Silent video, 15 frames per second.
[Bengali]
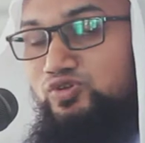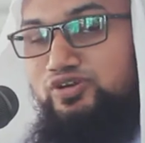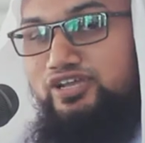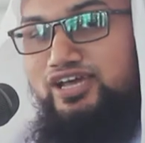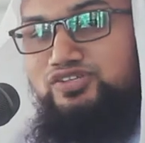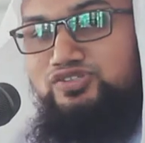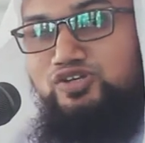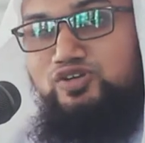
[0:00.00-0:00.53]

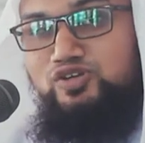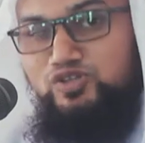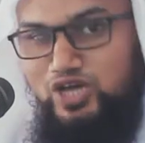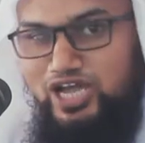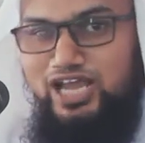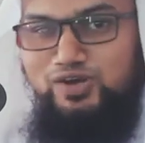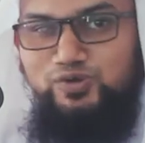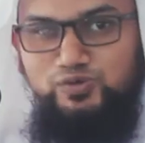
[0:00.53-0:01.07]
দুনিয়ার জন্য
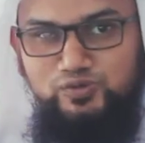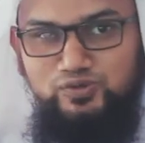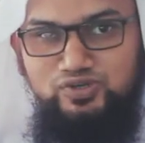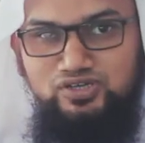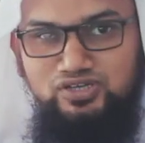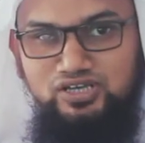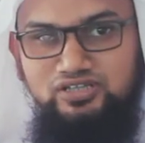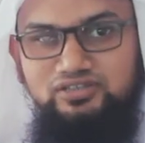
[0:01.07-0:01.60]
দয়ালু
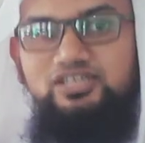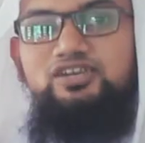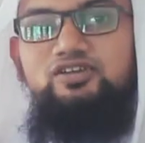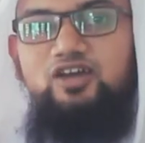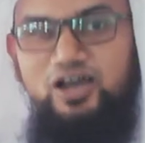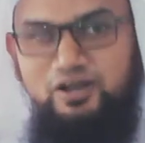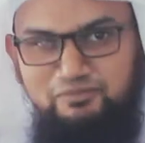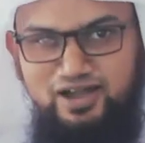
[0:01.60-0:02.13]
তিনি
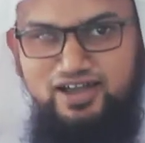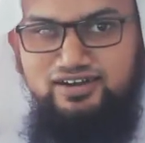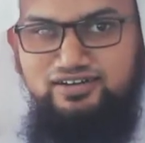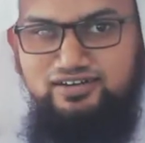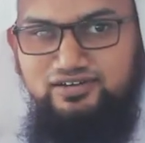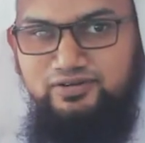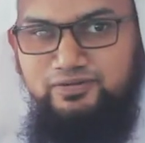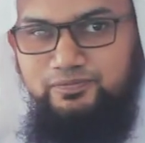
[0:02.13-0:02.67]
রহমান
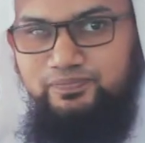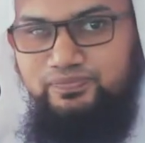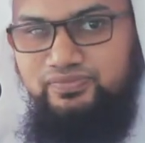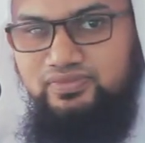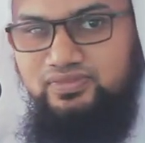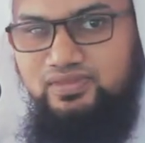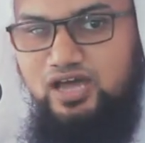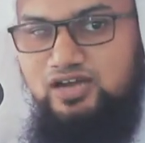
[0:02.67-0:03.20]

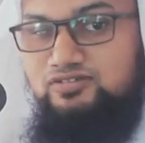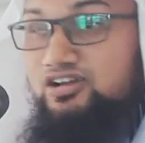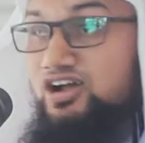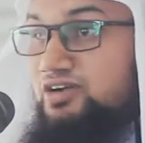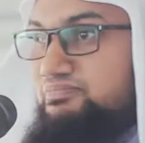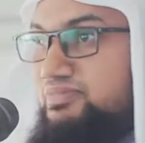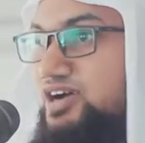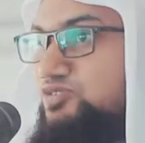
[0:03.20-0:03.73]
আর
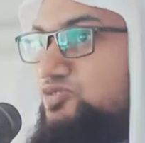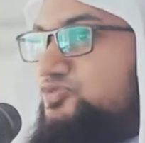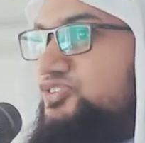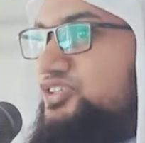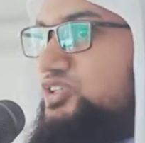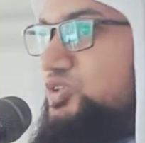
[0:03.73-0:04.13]
রহমান উফিদ